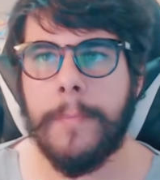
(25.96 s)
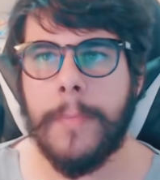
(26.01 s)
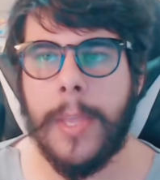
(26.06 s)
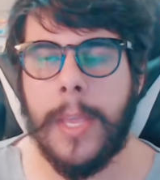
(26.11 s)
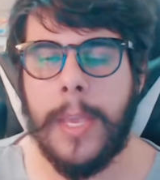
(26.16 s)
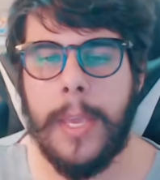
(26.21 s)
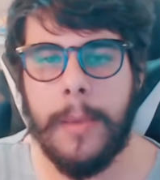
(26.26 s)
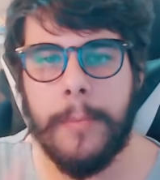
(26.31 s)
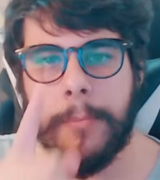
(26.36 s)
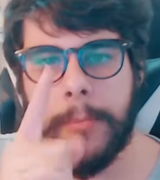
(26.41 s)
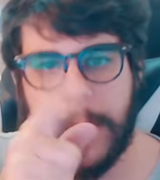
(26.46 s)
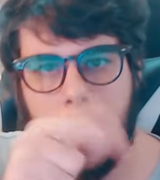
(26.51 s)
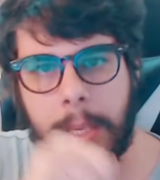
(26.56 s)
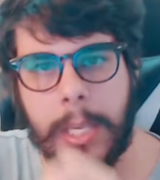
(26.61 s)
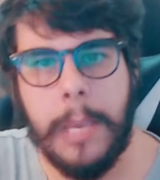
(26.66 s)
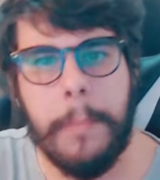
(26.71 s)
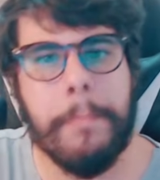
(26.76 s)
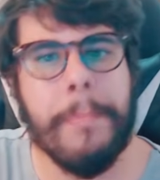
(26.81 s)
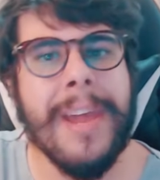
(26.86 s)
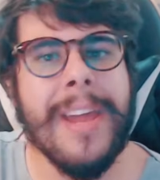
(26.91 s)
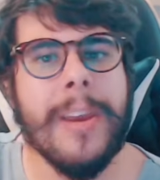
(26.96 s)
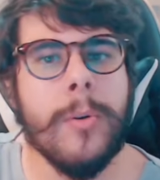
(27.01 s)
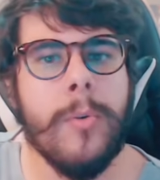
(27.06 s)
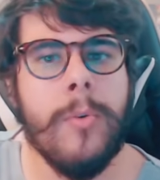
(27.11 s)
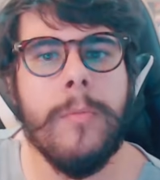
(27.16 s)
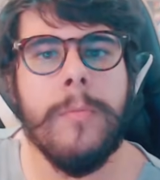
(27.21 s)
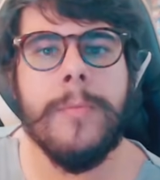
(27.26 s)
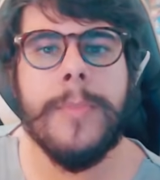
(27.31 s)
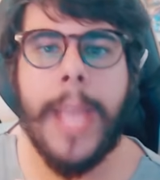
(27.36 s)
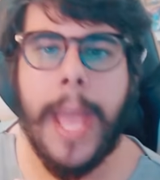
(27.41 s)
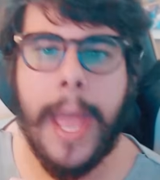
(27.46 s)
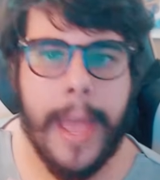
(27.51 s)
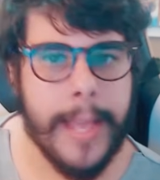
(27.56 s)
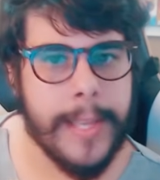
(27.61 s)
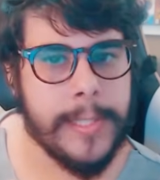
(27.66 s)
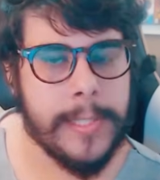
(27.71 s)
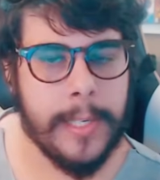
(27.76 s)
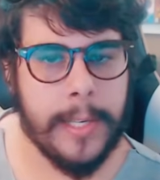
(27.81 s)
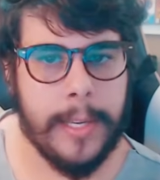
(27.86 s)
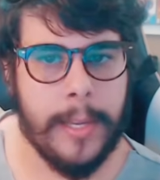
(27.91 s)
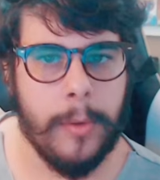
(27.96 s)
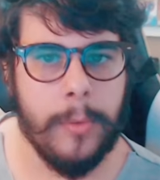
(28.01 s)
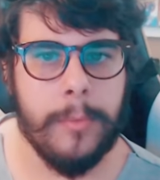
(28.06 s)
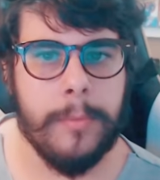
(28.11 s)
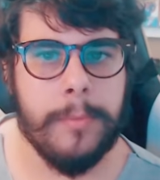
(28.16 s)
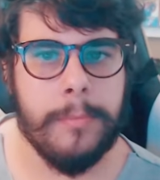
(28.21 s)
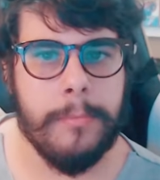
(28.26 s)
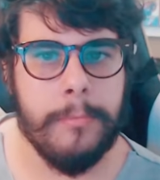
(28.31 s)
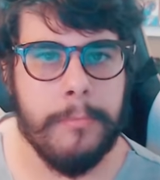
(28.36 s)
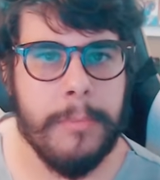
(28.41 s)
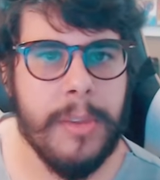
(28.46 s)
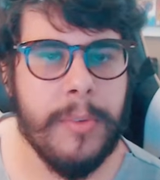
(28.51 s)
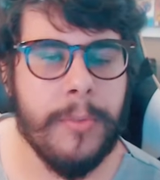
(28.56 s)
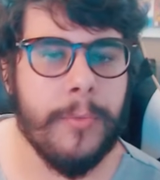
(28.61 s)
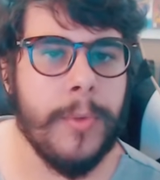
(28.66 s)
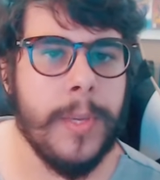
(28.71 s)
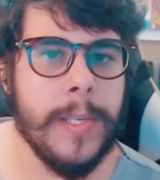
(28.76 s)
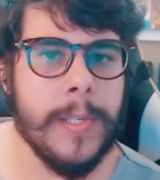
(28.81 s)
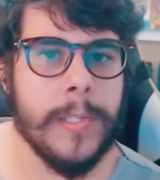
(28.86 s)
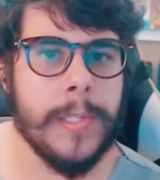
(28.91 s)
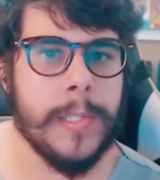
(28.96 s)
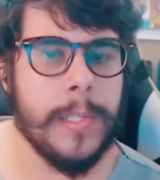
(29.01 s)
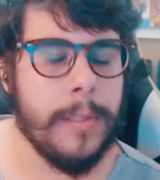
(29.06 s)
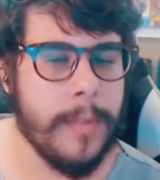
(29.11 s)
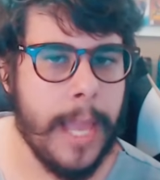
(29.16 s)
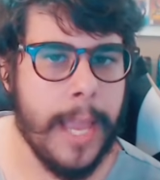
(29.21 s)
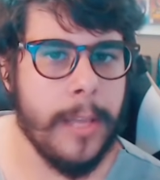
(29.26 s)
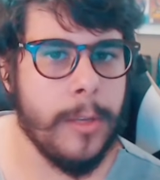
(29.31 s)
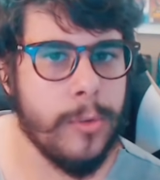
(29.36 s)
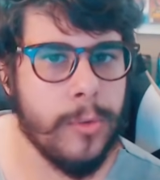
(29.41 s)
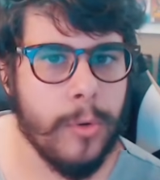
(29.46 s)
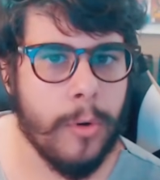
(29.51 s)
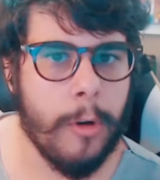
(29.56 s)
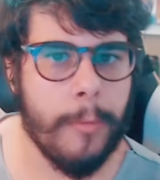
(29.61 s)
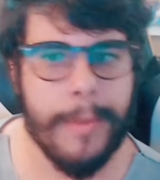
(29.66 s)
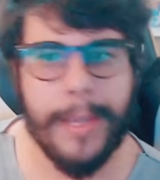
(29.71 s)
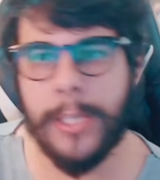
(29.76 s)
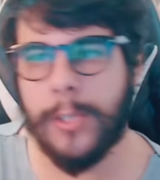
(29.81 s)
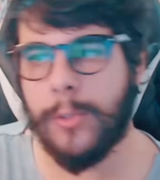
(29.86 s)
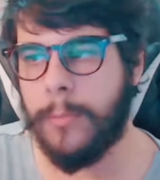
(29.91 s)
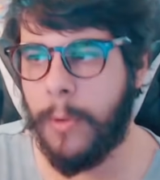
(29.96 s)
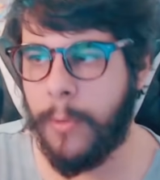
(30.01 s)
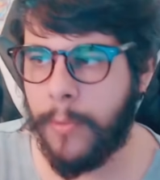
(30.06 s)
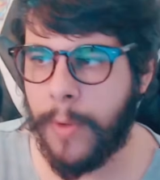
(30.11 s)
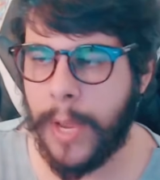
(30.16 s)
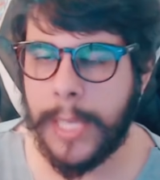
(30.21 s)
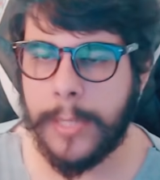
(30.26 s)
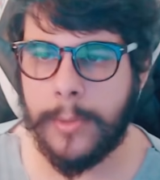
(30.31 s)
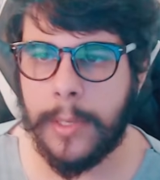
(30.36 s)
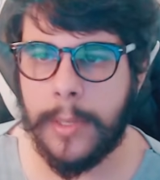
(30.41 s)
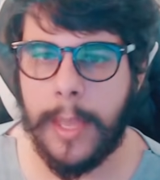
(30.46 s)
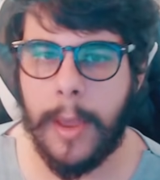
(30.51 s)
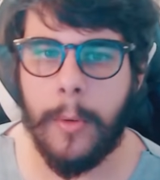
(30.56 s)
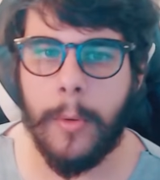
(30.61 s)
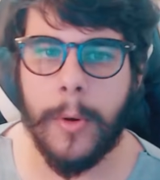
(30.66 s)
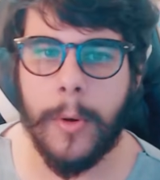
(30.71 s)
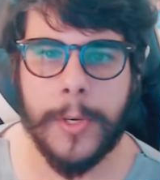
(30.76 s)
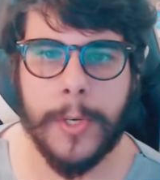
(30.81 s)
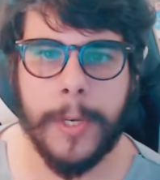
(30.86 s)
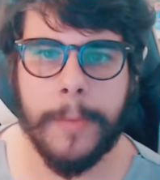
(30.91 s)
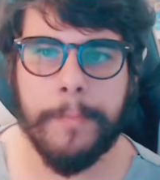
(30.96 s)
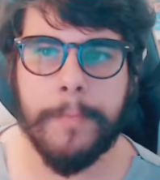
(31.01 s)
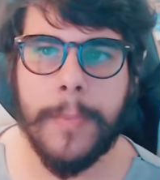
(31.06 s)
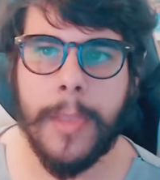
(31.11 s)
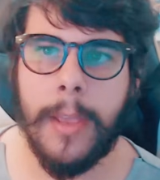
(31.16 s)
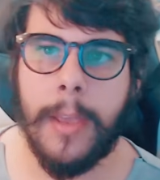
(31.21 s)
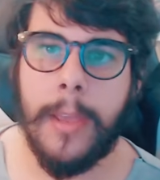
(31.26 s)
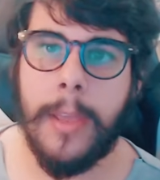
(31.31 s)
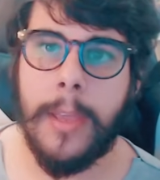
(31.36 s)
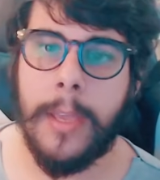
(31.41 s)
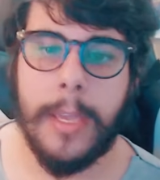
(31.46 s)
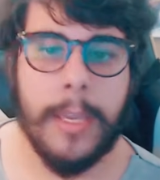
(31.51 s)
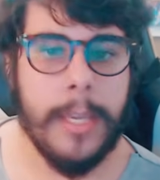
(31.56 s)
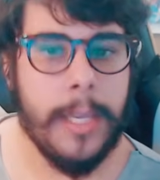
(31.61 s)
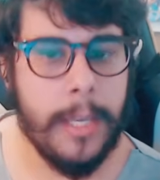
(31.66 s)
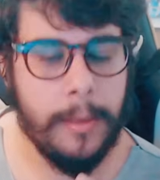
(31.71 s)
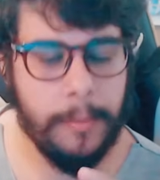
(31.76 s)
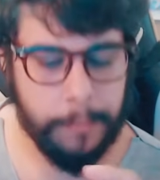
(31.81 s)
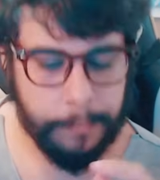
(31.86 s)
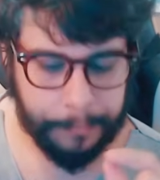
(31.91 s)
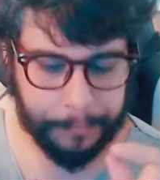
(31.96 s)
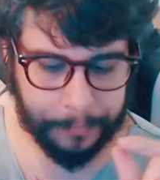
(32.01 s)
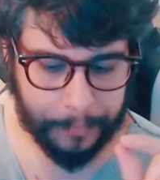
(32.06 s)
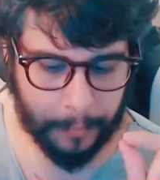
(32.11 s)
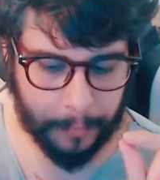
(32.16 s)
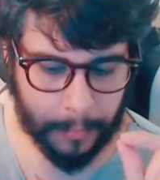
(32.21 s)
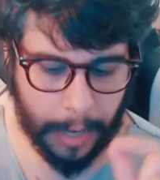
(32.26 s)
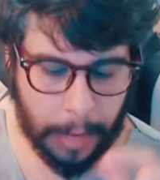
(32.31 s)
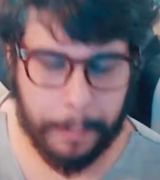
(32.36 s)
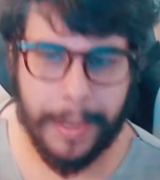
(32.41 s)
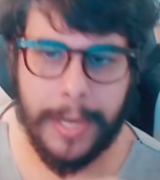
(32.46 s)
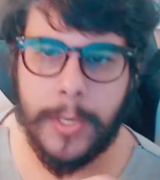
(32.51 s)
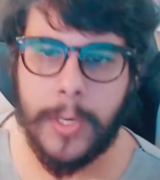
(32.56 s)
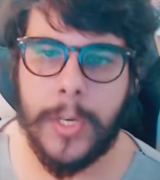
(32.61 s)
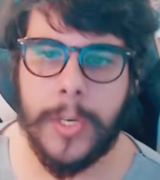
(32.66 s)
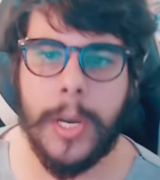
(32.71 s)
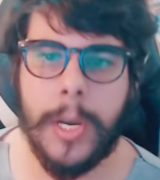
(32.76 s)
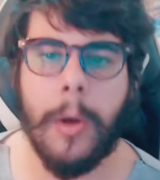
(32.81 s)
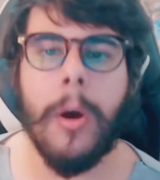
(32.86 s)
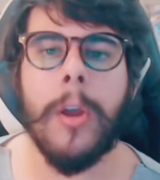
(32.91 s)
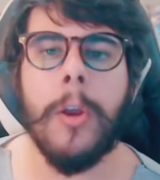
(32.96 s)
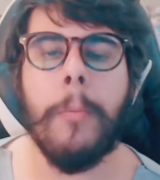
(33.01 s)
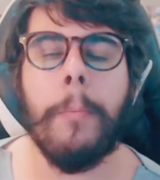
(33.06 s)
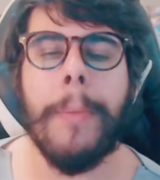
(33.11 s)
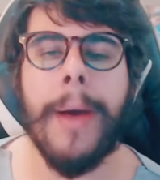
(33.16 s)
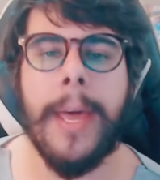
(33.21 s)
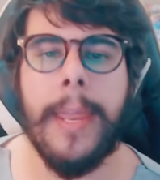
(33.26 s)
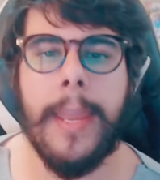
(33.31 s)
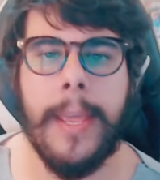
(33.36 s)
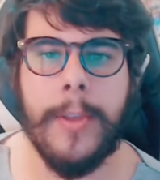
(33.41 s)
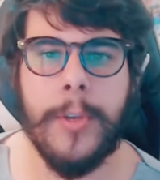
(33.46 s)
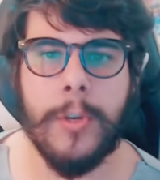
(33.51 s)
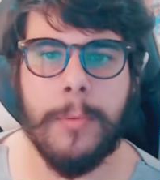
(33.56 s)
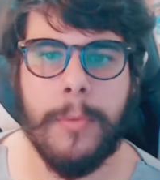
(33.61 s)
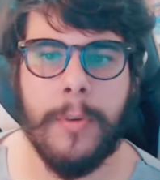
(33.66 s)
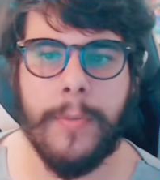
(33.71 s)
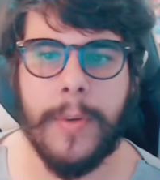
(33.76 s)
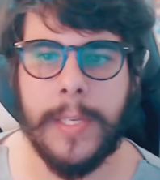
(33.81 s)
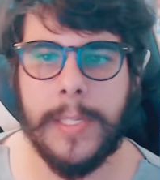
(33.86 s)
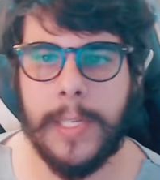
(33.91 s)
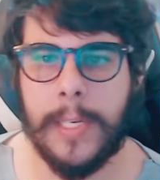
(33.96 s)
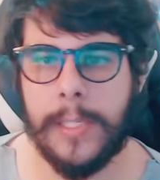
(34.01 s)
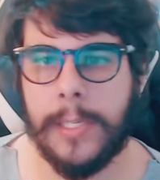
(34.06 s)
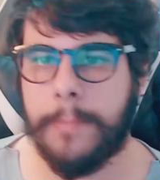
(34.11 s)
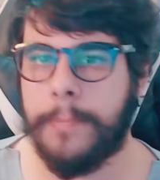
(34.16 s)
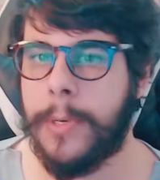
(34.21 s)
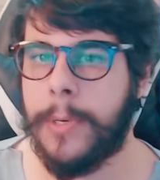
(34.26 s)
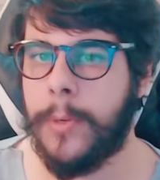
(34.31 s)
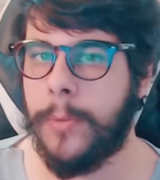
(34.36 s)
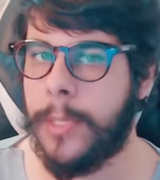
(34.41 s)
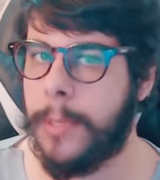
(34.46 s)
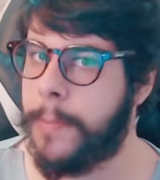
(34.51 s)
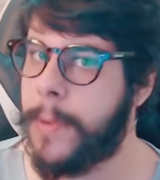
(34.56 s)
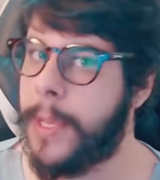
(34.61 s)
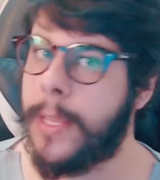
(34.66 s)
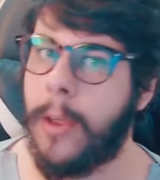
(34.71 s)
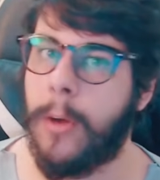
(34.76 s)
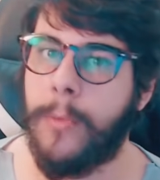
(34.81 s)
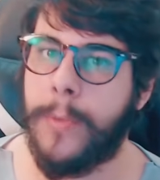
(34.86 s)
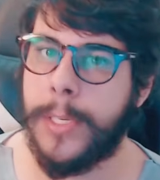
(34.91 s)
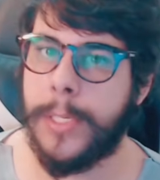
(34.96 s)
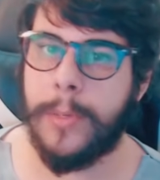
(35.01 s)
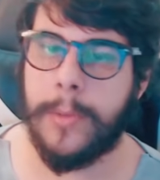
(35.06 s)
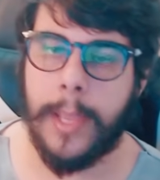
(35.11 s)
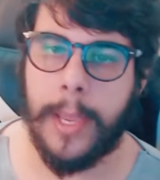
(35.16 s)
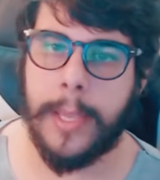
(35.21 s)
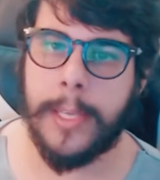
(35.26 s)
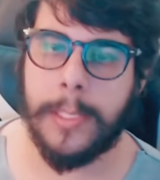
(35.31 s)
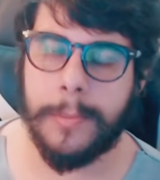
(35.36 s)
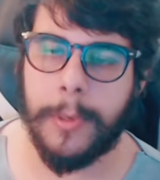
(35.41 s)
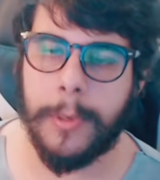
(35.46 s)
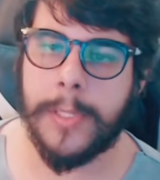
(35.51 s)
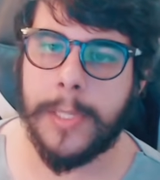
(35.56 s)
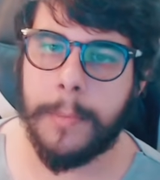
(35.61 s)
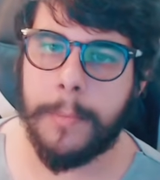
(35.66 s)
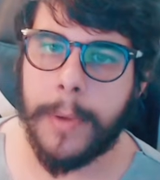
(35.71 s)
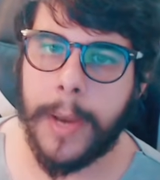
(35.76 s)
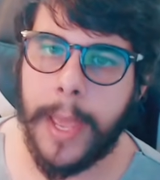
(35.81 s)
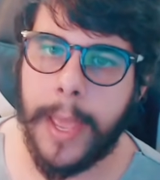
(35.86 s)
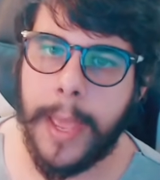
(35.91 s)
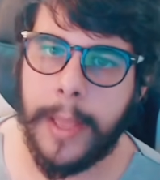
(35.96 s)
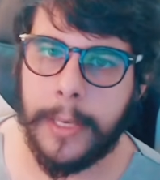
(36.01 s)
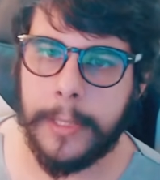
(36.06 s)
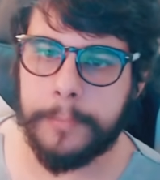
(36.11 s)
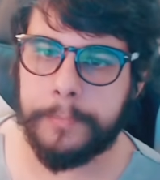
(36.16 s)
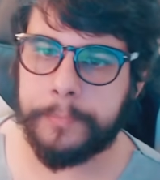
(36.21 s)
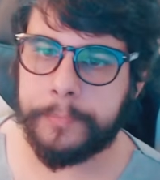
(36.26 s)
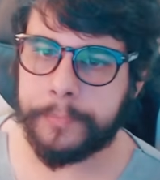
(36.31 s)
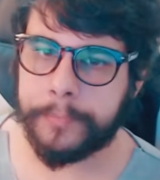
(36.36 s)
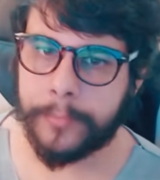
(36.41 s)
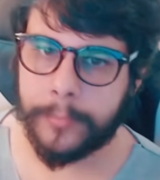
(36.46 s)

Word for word: E que pergunta é essa que eu me fiz desde o começo, me faço até hoje e a partir de agora eu parei de me fazer essa pergunta porque talvez eu tenha resposta para ela.